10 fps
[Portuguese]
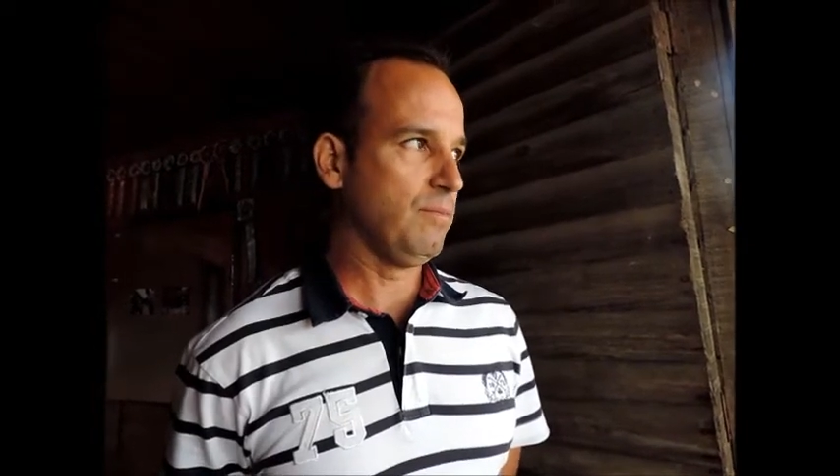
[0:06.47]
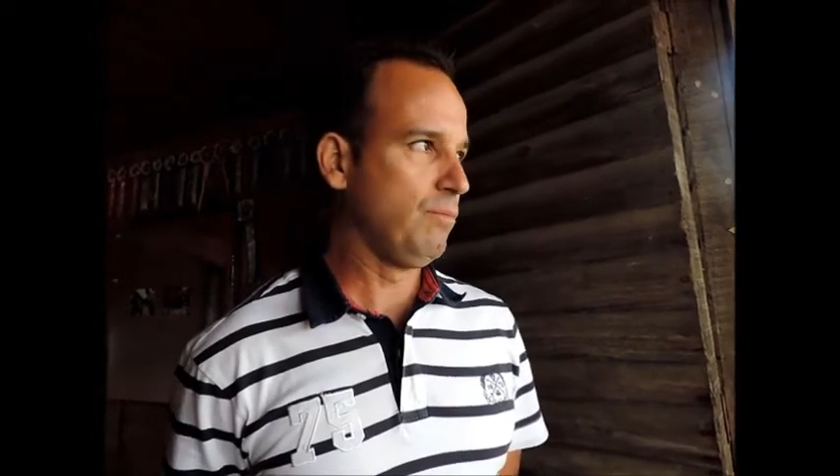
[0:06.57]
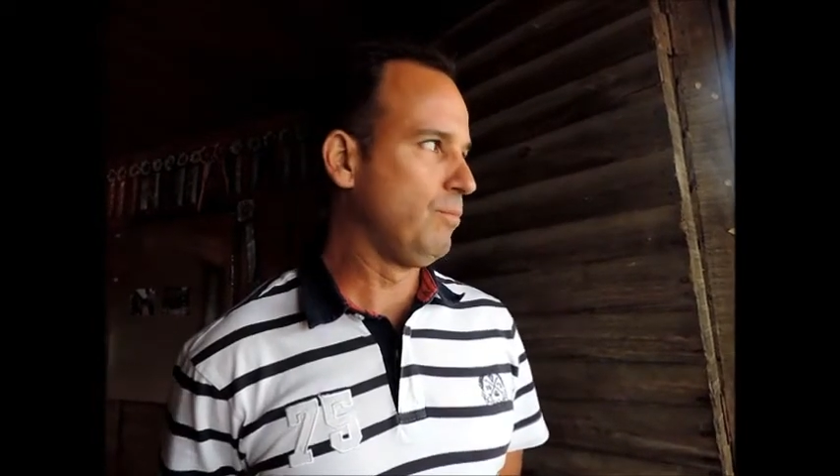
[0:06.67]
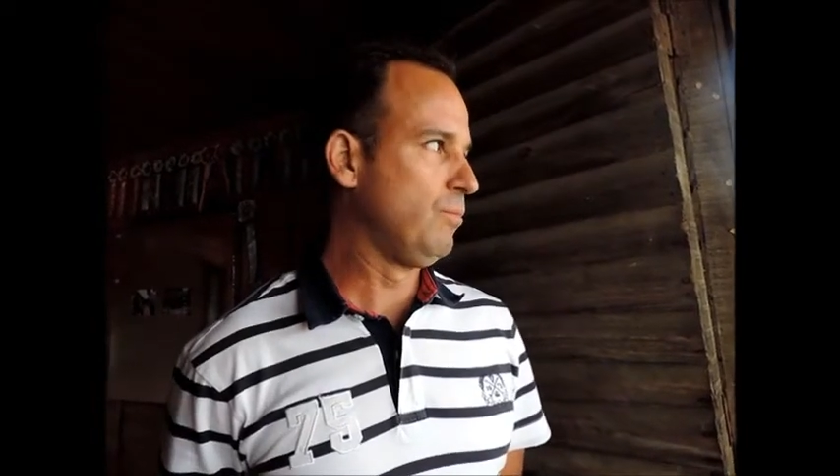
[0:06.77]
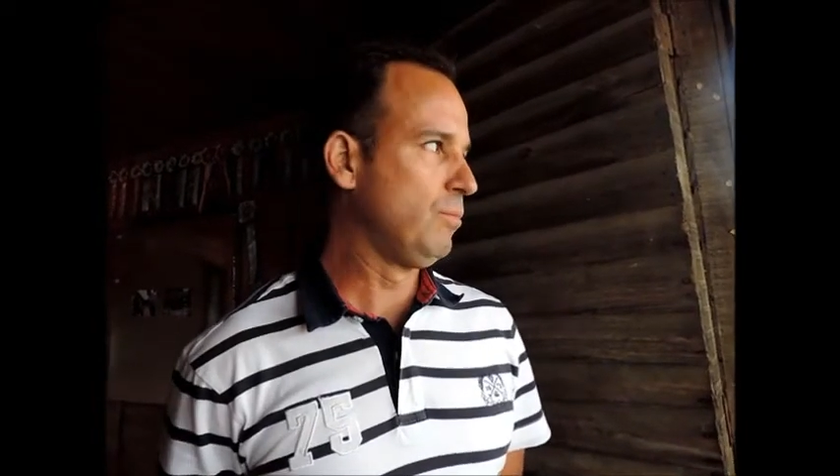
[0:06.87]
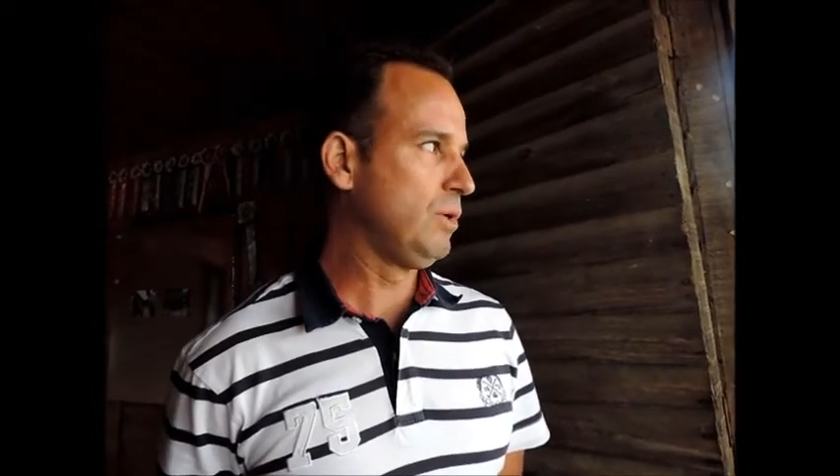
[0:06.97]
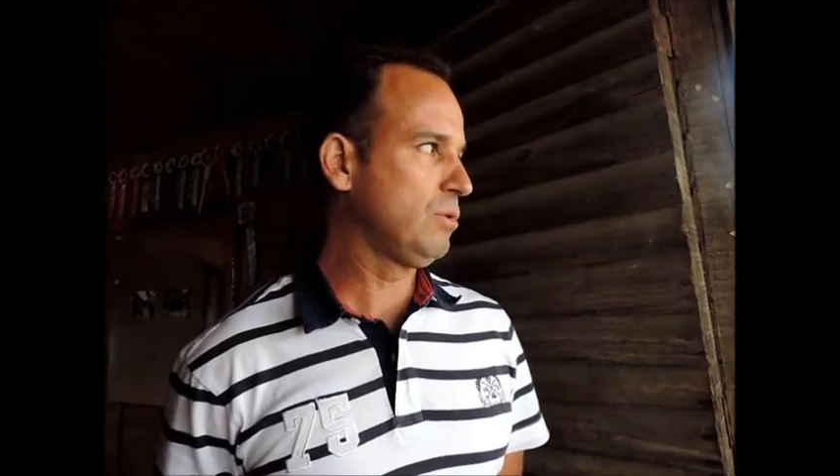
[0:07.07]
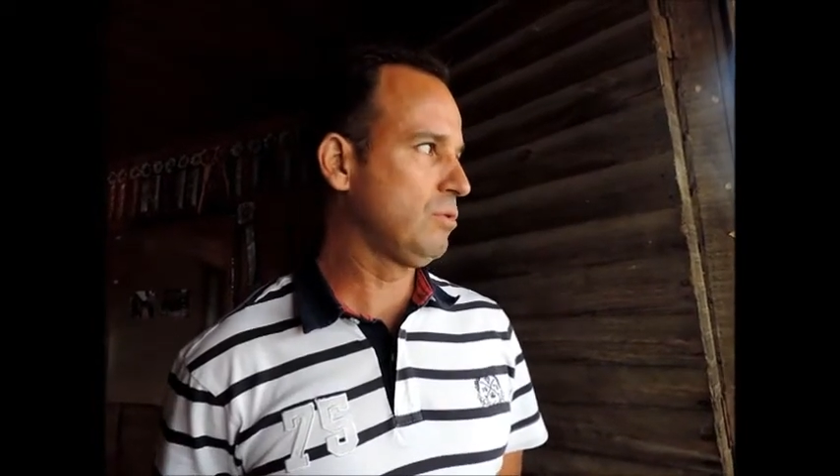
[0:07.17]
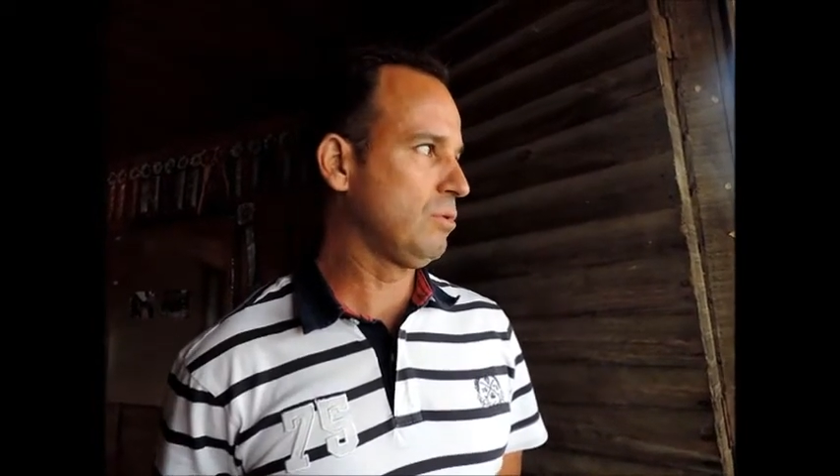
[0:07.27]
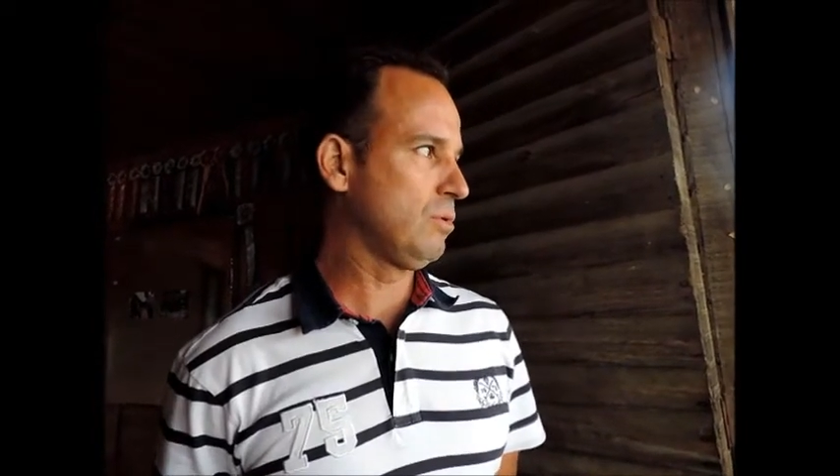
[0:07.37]

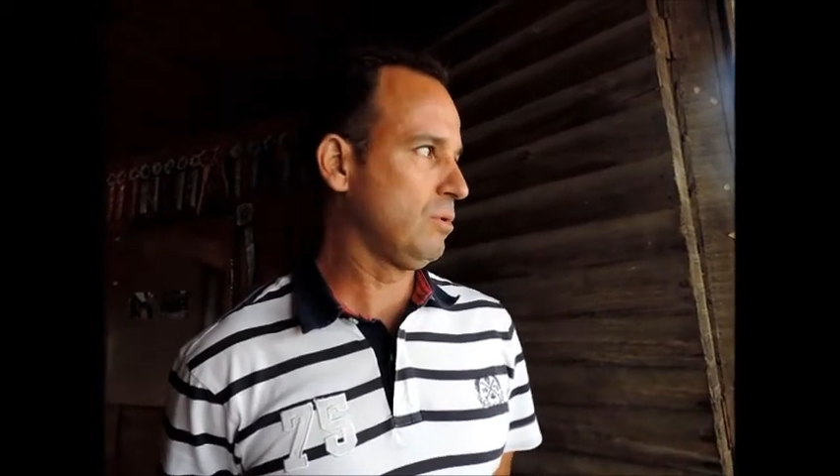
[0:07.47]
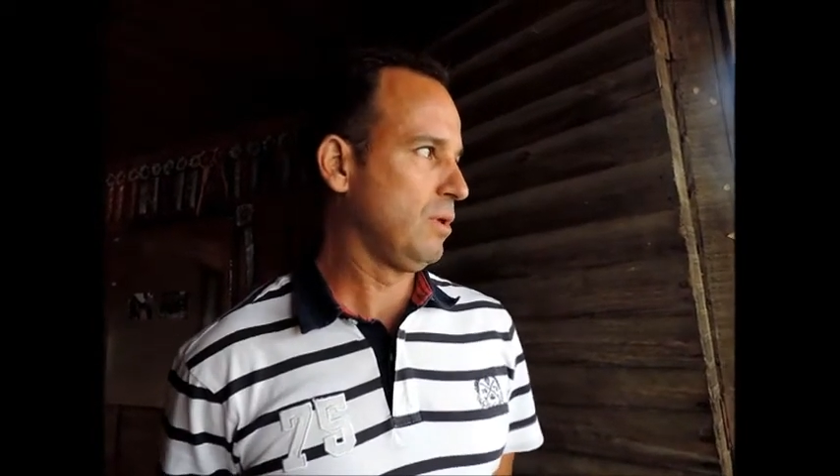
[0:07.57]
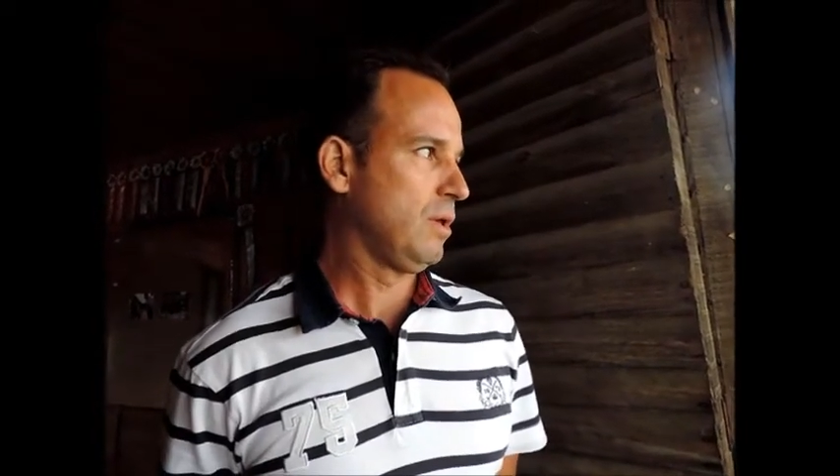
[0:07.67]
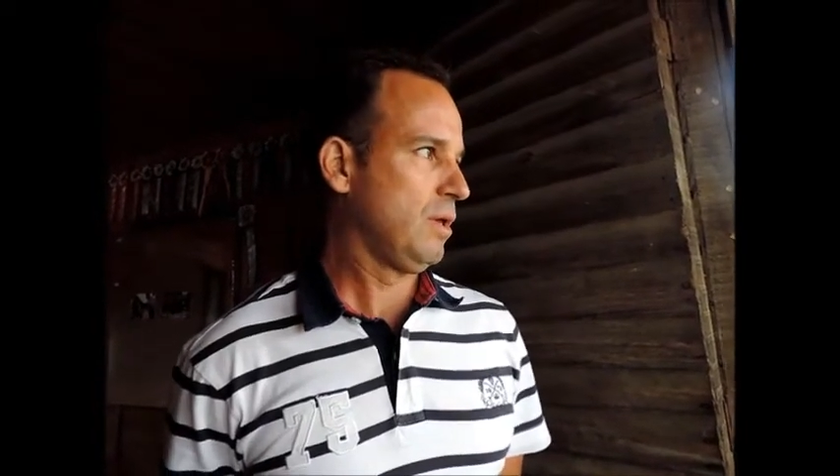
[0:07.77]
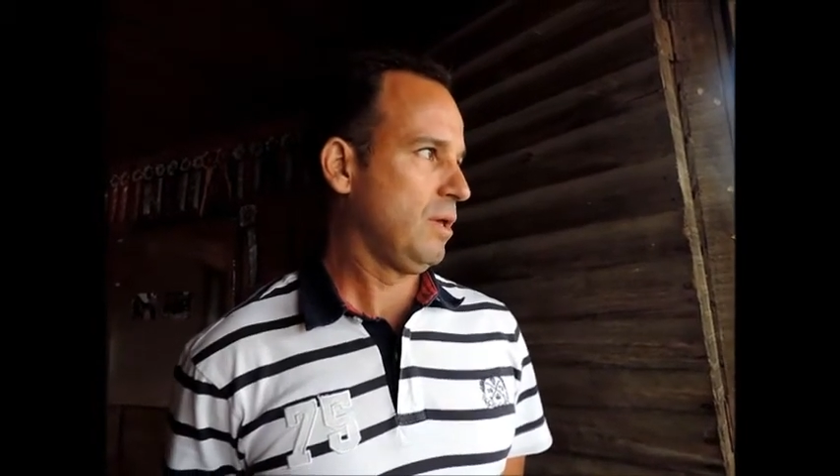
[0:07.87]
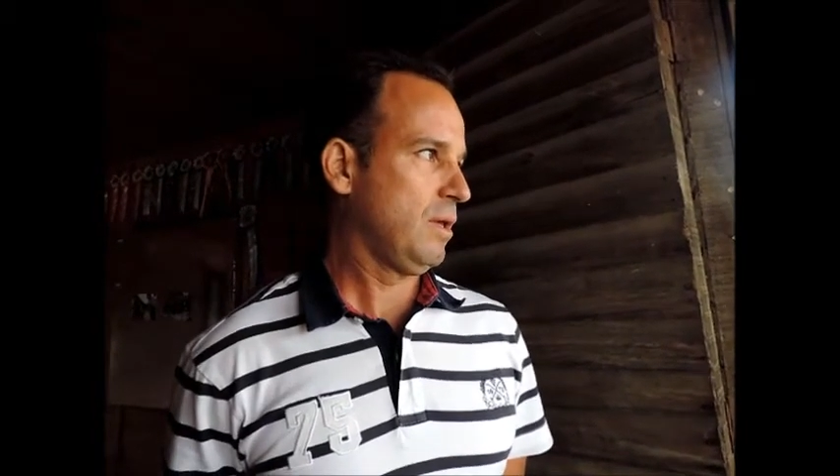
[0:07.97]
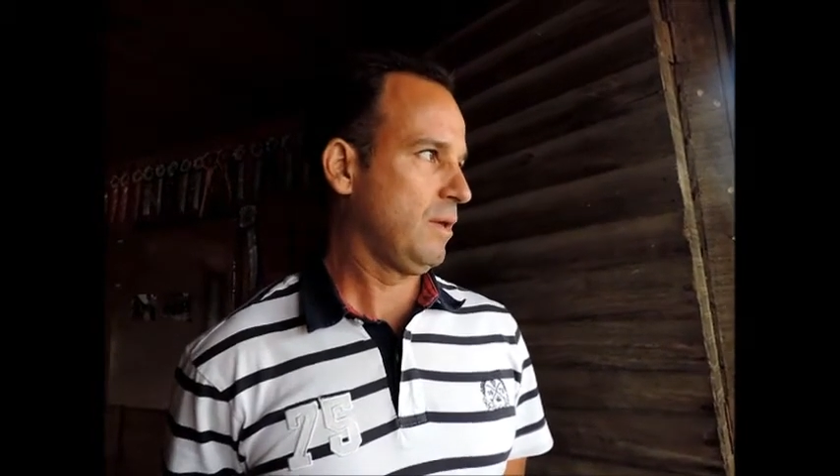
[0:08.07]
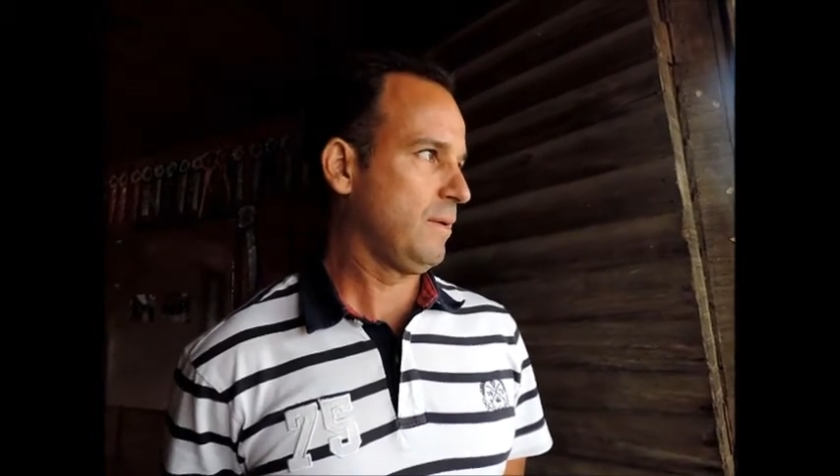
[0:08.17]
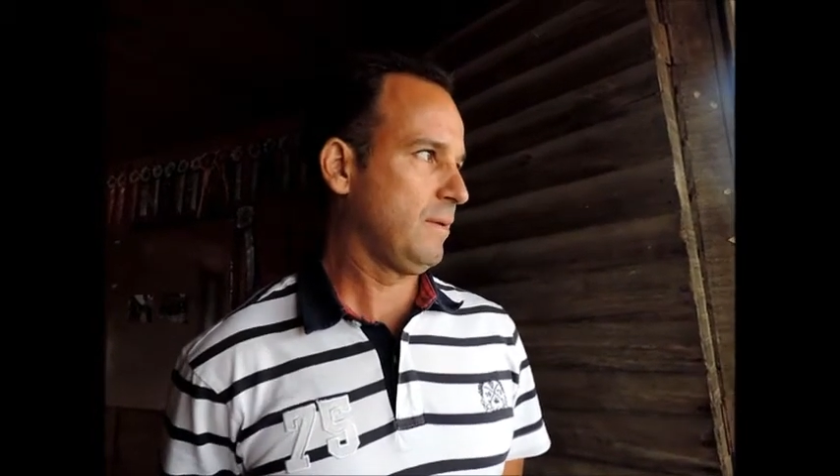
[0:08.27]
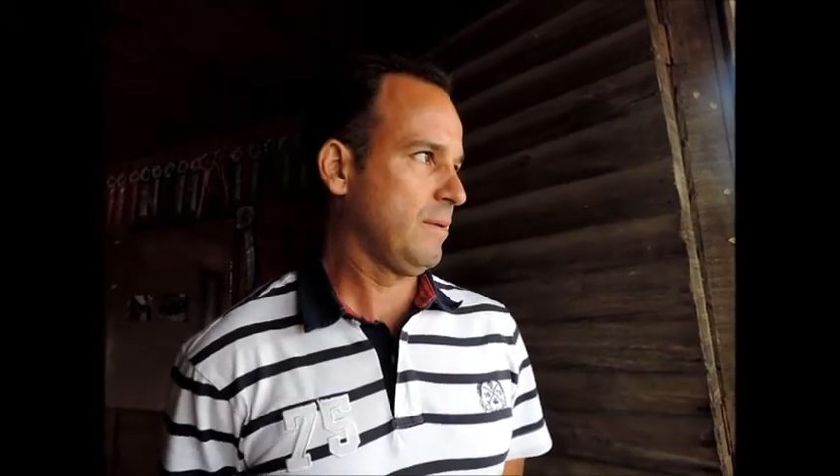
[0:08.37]
muito
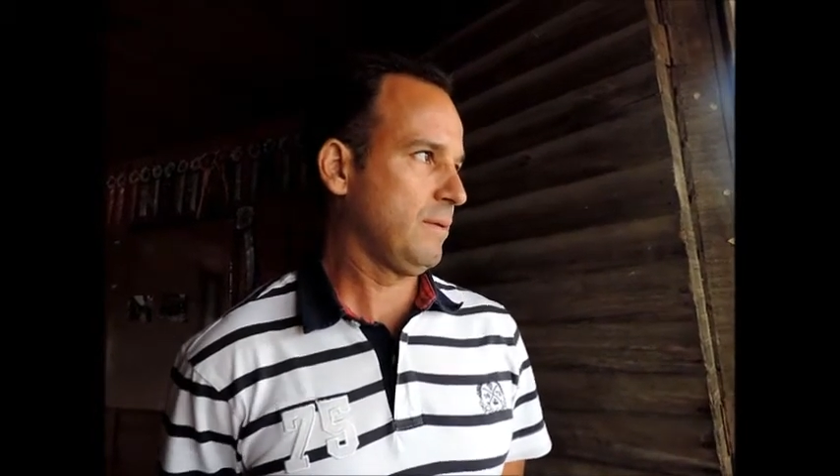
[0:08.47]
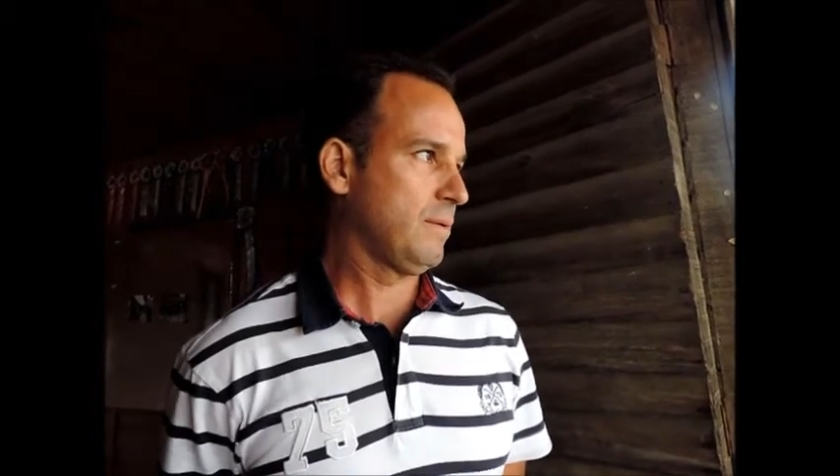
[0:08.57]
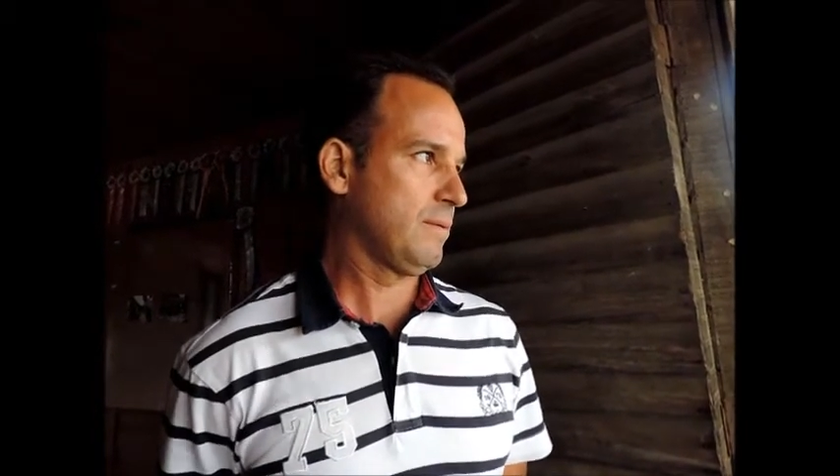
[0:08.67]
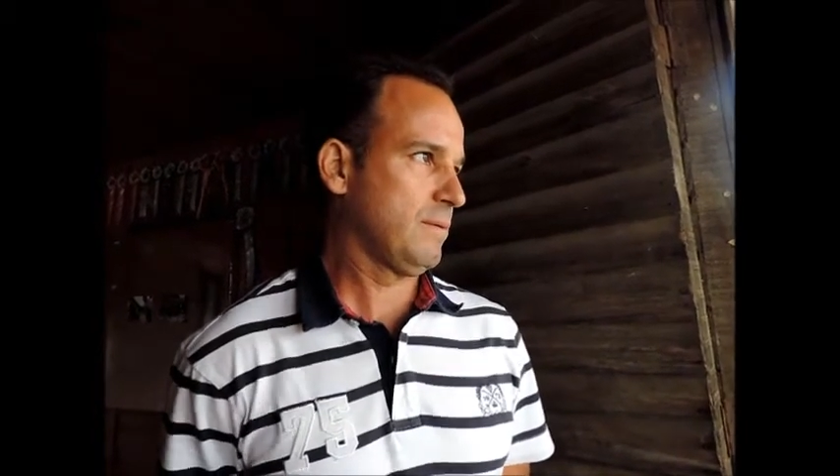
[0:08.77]
é,